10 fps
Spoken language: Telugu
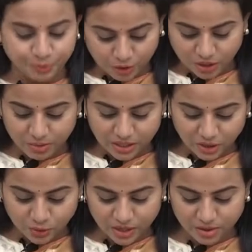మొత్తం
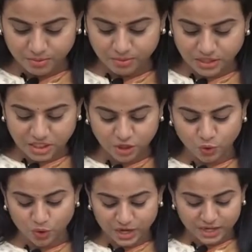అంతా కూడా మంచి
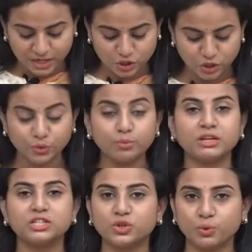గోల్డెన్ టిష్యూ
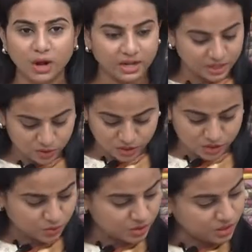మంచి క్వాలిటీలో
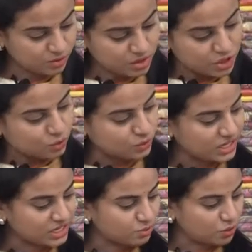తీసుకున్నారు టూ
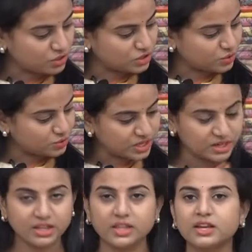సైజ్ బార్డర్స్
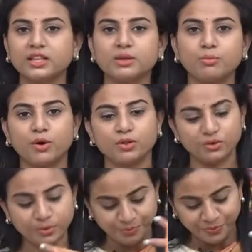చూసారు కదా ఎంత
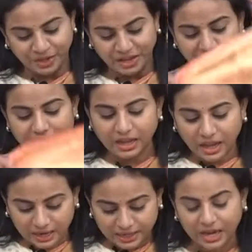బాగుందో
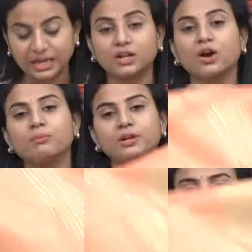అండ్ కలర్
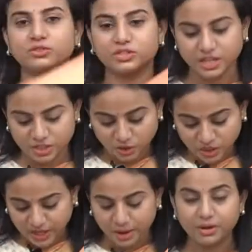కాంబినేషన్స్ చేంజ్
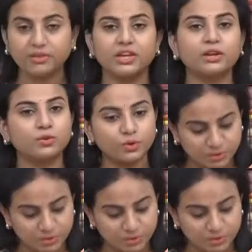అవుతాయి కాబట్టి వేరే కూడా